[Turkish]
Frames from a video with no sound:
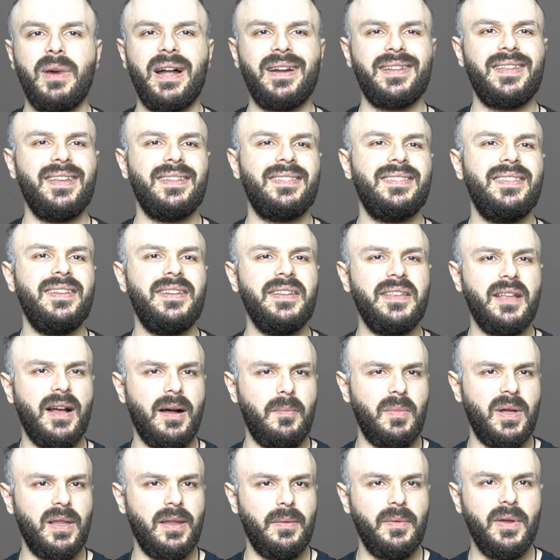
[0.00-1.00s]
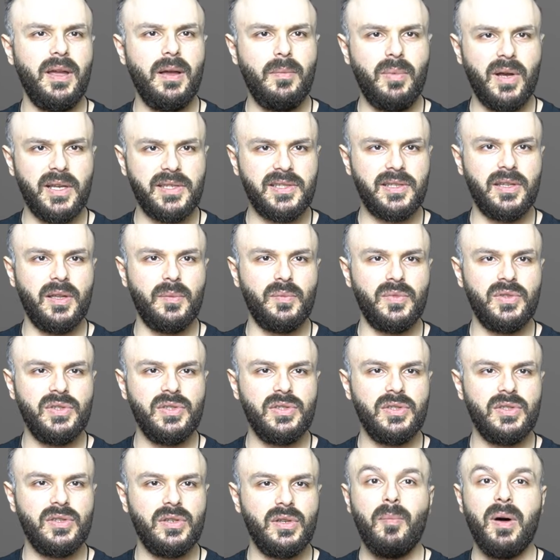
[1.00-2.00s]
Marketleri yağmalamaya
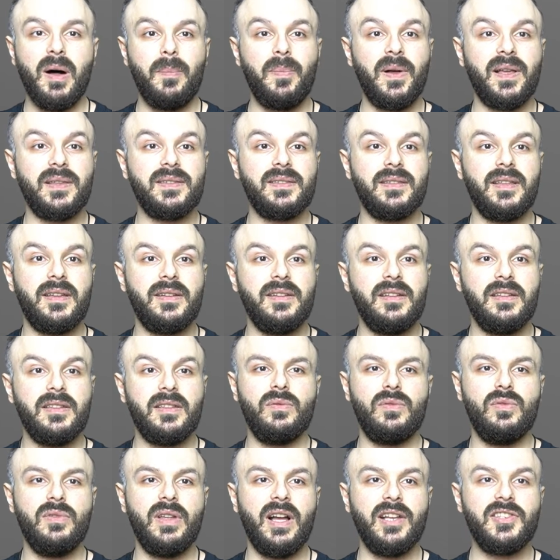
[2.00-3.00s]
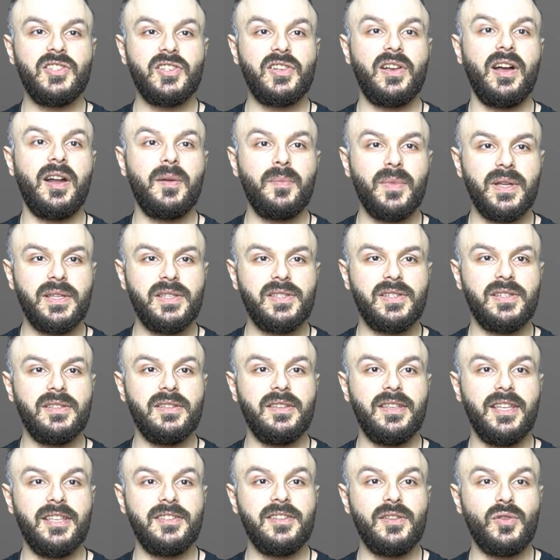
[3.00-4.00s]
başlamış, papazları günah çıkarmak
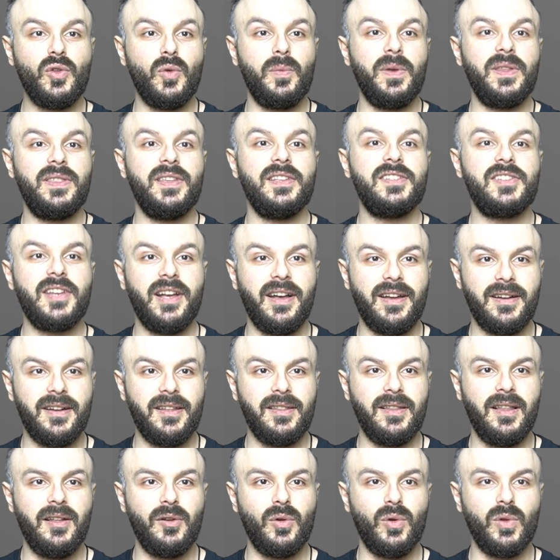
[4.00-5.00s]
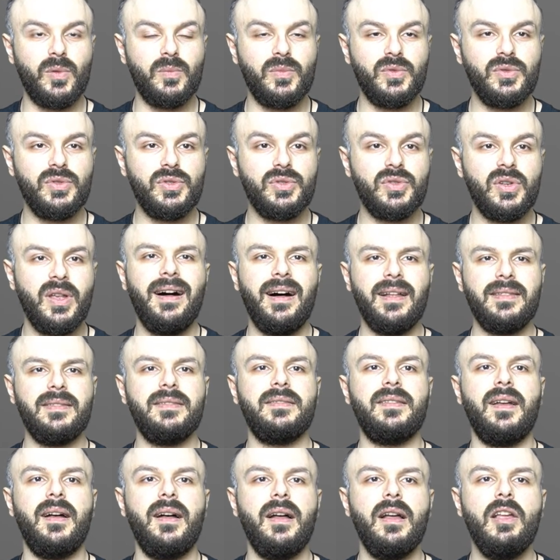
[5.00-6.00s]
için gece nöbete çağıranlar olmuş,
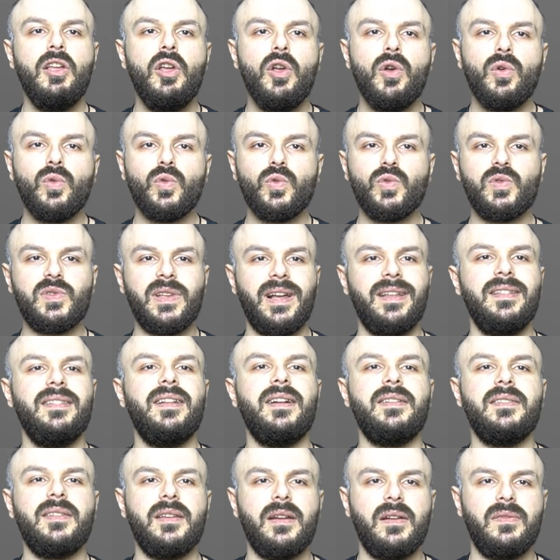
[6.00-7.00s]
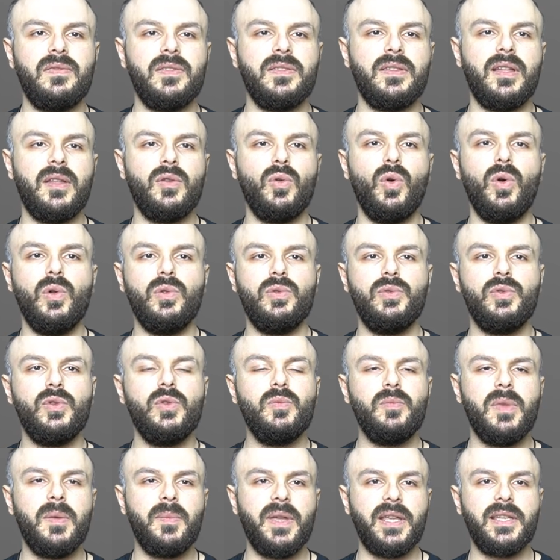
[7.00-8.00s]
hatta uzaylılar tarafından
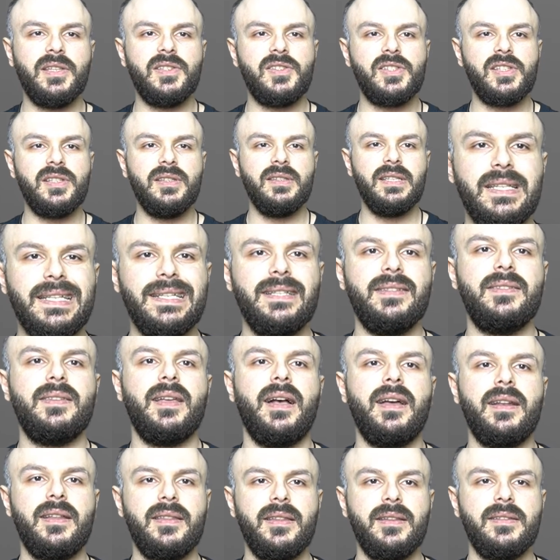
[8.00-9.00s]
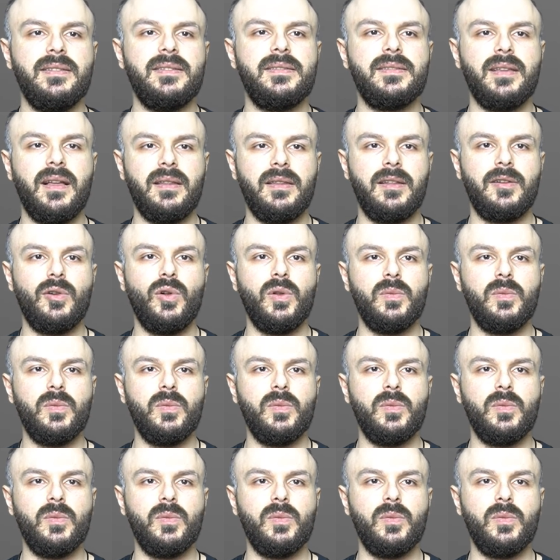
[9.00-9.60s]
öldürülmemek için intihar eden insanlar